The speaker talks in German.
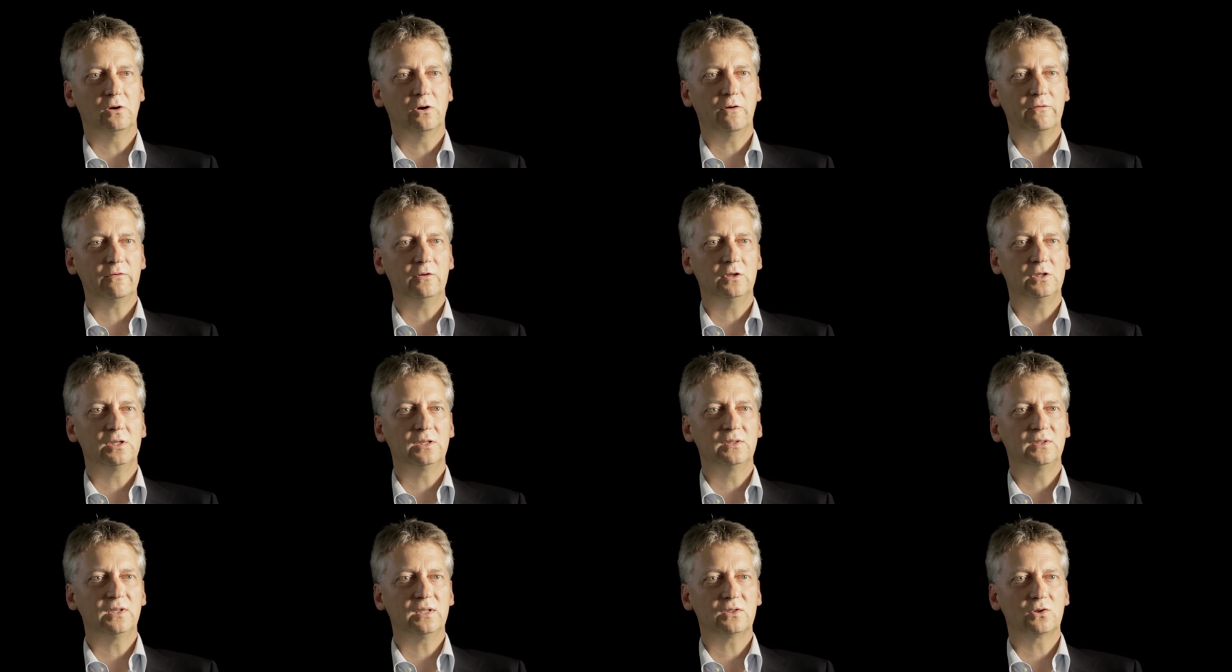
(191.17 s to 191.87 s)

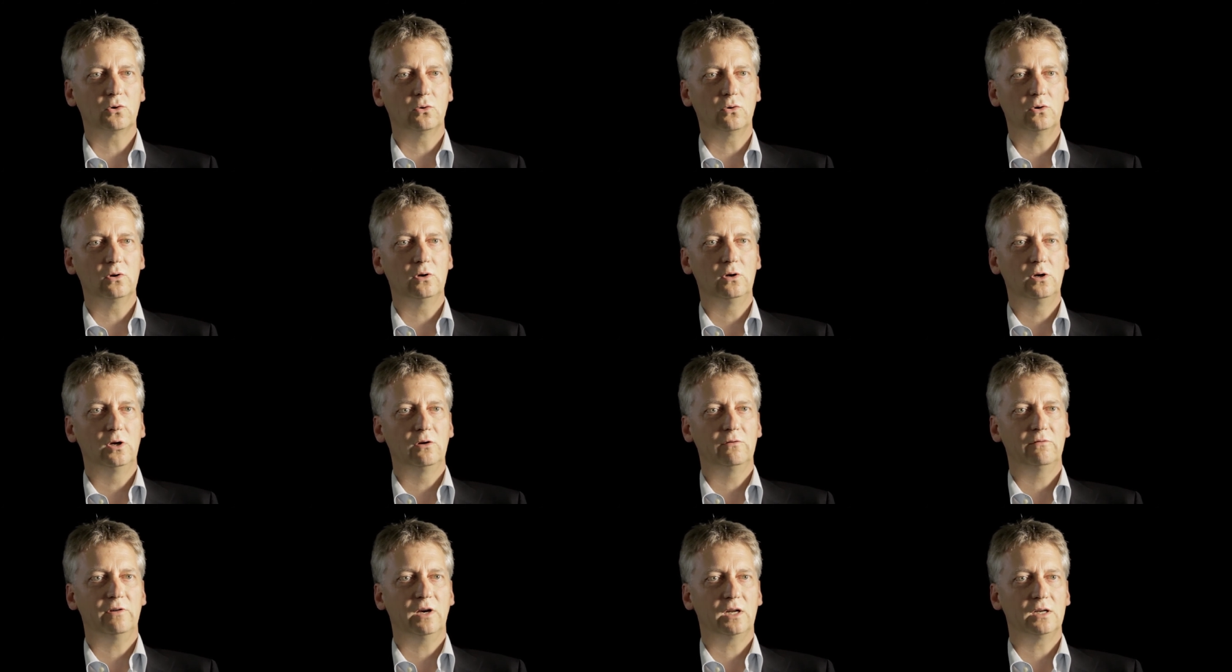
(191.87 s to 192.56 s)
Öffentliche Sitzungen
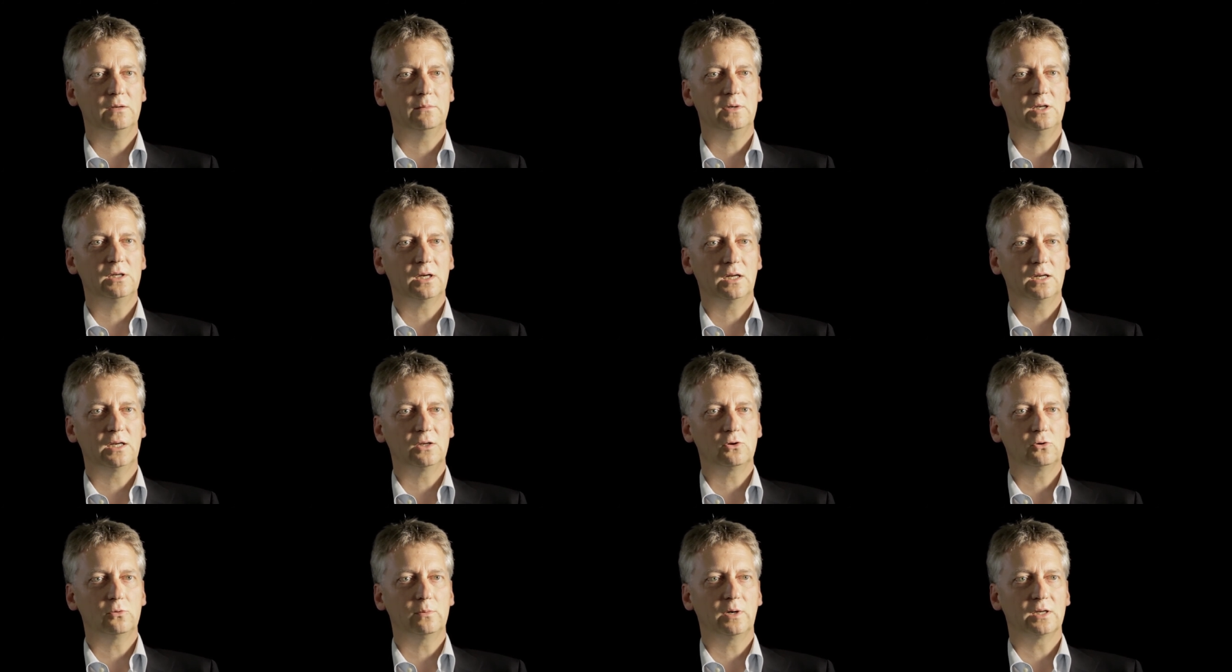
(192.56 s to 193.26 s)
werden im
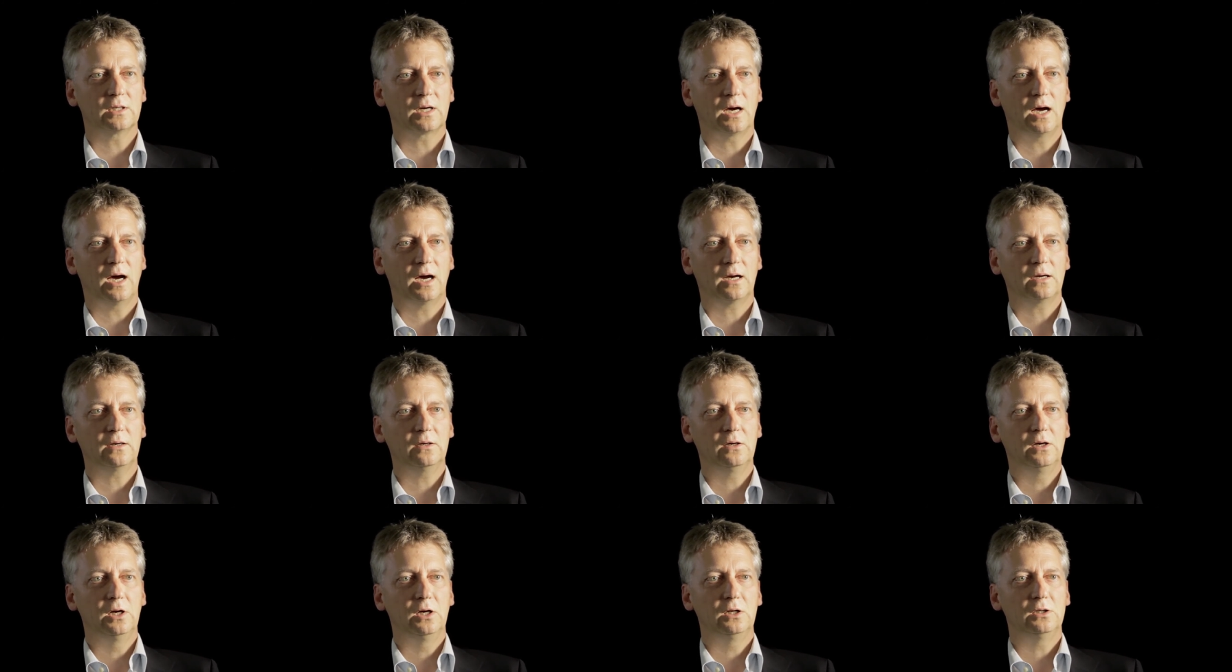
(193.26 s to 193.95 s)
Internet übertragen,